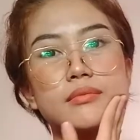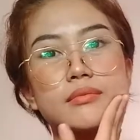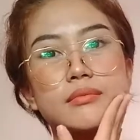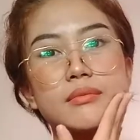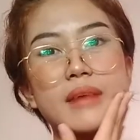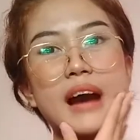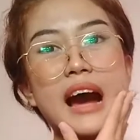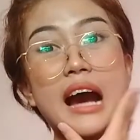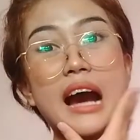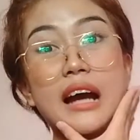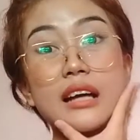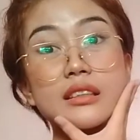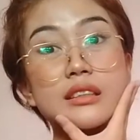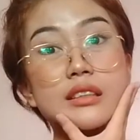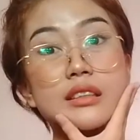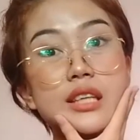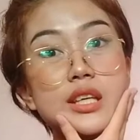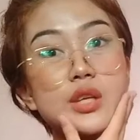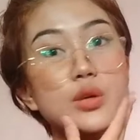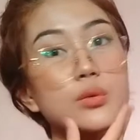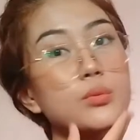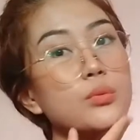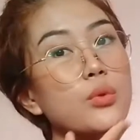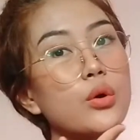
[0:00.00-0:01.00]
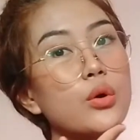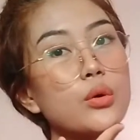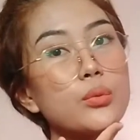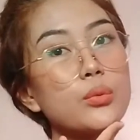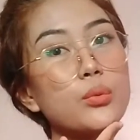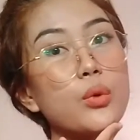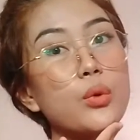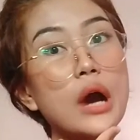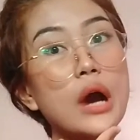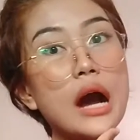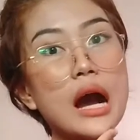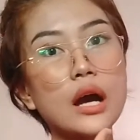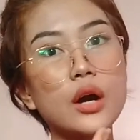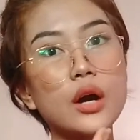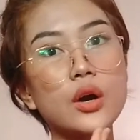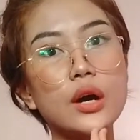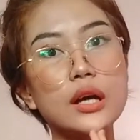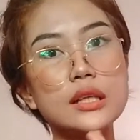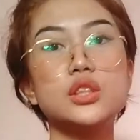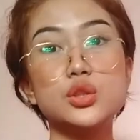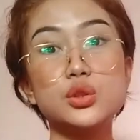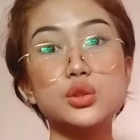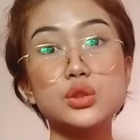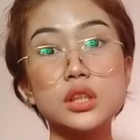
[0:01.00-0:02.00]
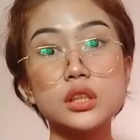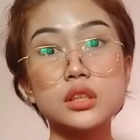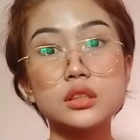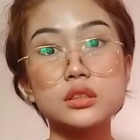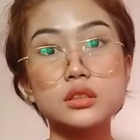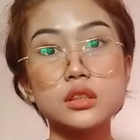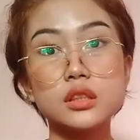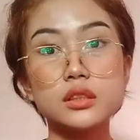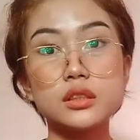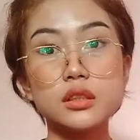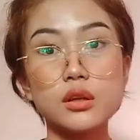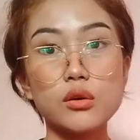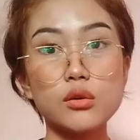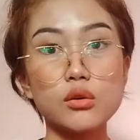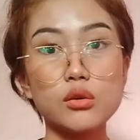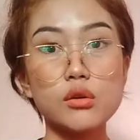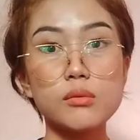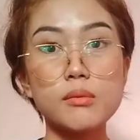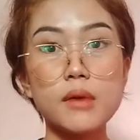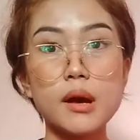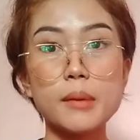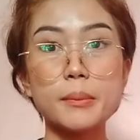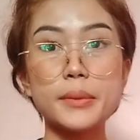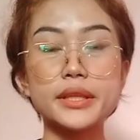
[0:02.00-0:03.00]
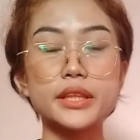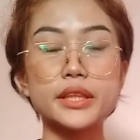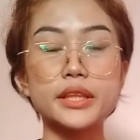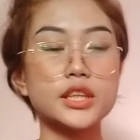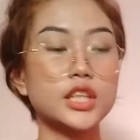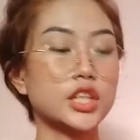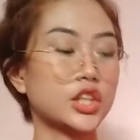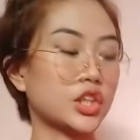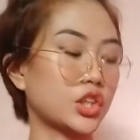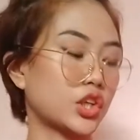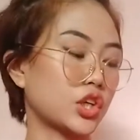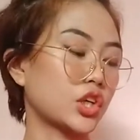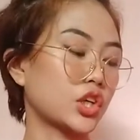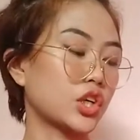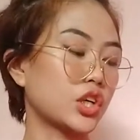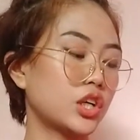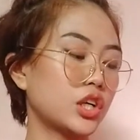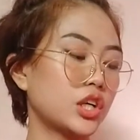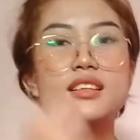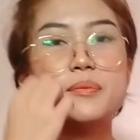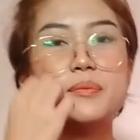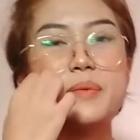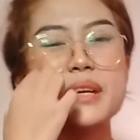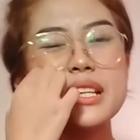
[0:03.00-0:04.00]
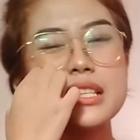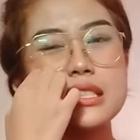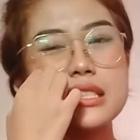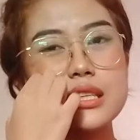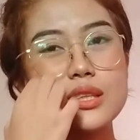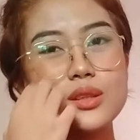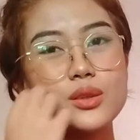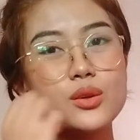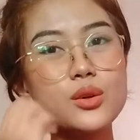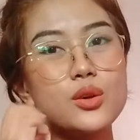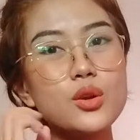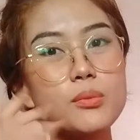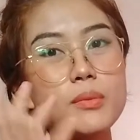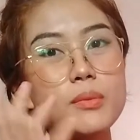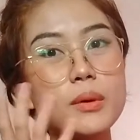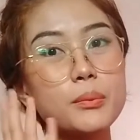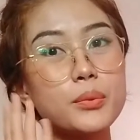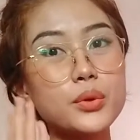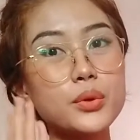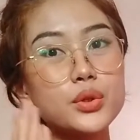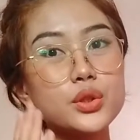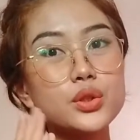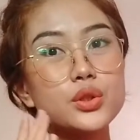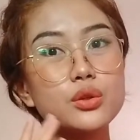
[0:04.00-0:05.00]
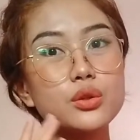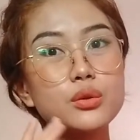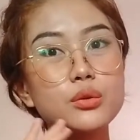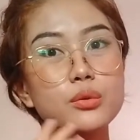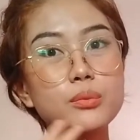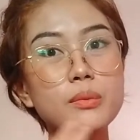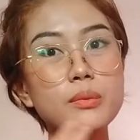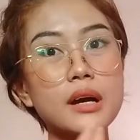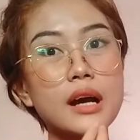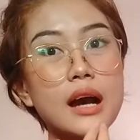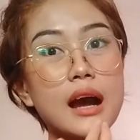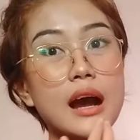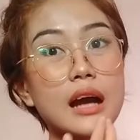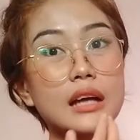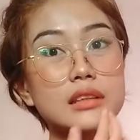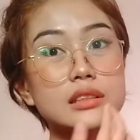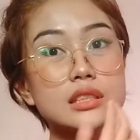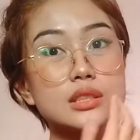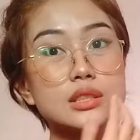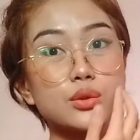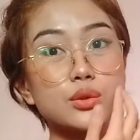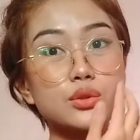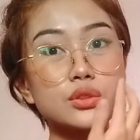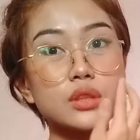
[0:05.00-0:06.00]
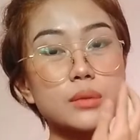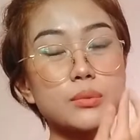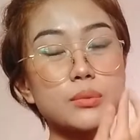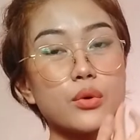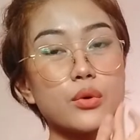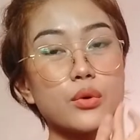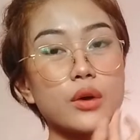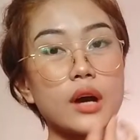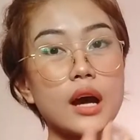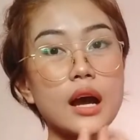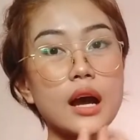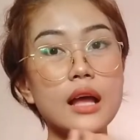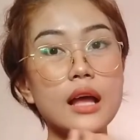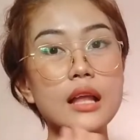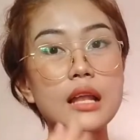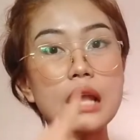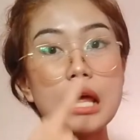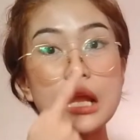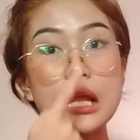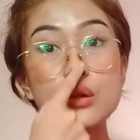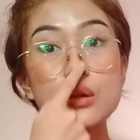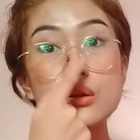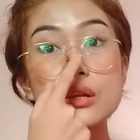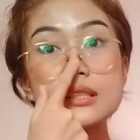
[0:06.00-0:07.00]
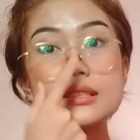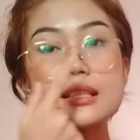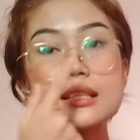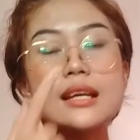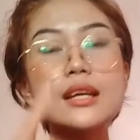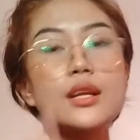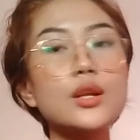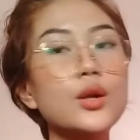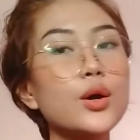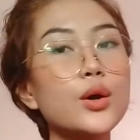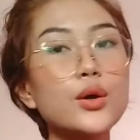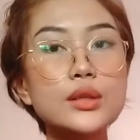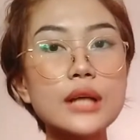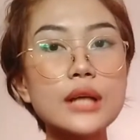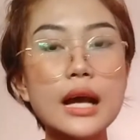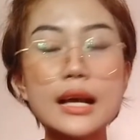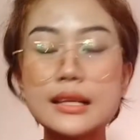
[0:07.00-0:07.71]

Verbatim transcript: Ma-acne yung mu- mukha ko. Yung nag-start akong gumamit nito. Napansin ko lumambot yung mga acne ko sa mukha. Lalo na sa ilong.